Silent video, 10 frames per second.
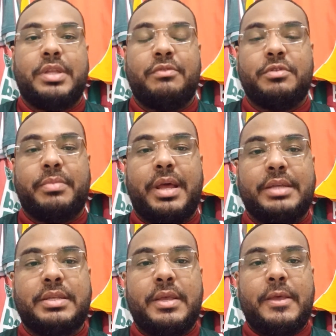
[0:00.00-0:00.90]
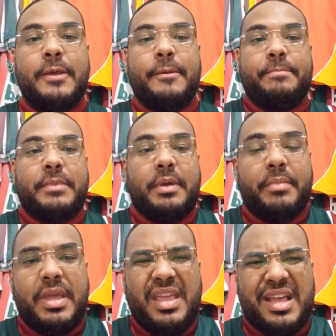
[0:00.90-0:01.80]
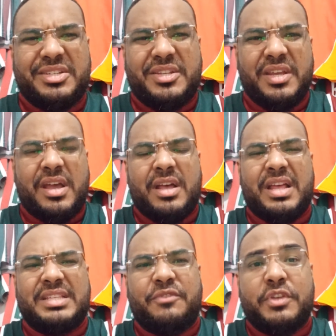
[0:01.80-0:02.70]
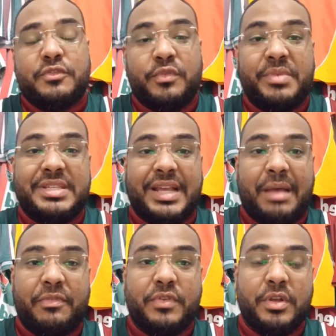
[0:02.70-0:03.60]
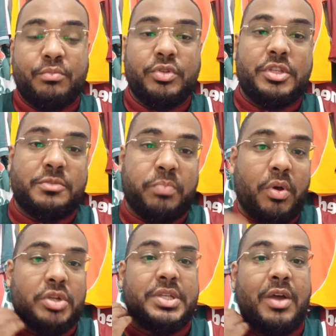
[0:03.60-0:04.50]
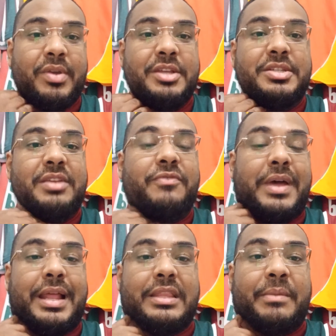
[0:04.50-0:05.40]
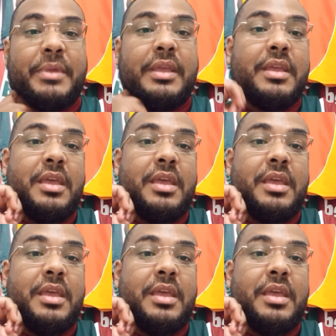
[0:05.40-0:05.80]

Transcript: O David Braz também, acho que a, a defesa do Fluminense acaba ficando muito exposta, é algo que a gente tem que falar também